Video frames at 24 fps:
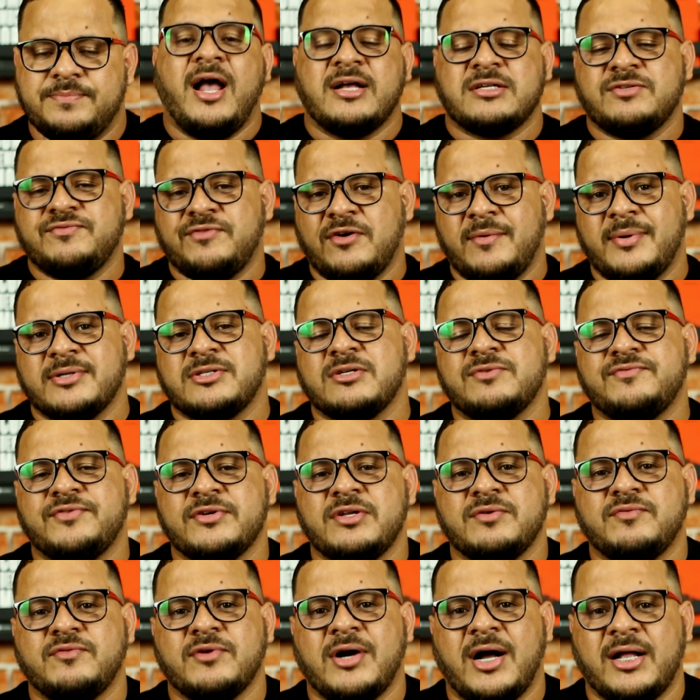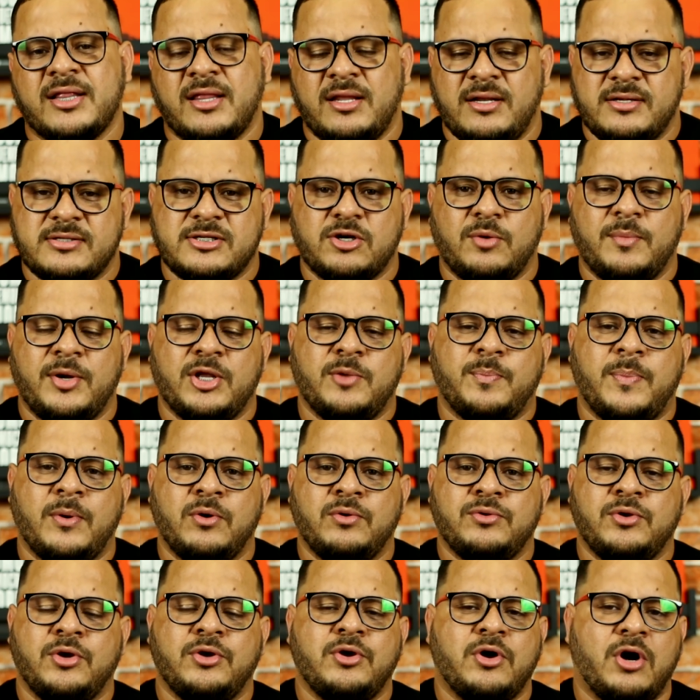Essa informação foi divulgada inicialmente pelo
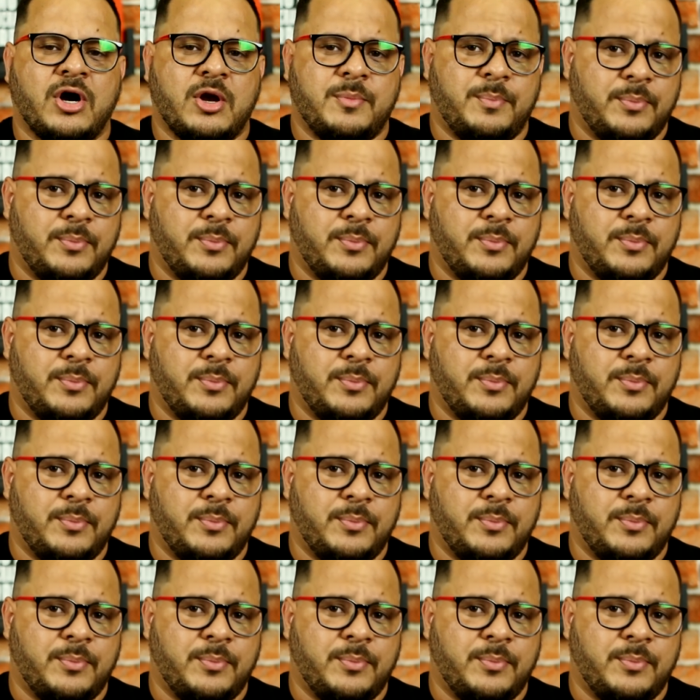New York